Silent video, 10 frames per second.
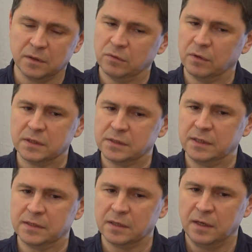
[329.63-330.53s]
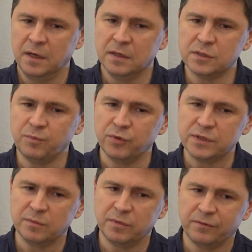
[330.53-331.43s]
которая касается
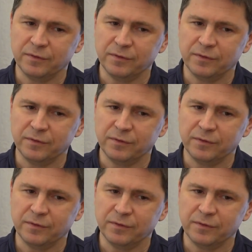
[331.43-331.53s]
способов,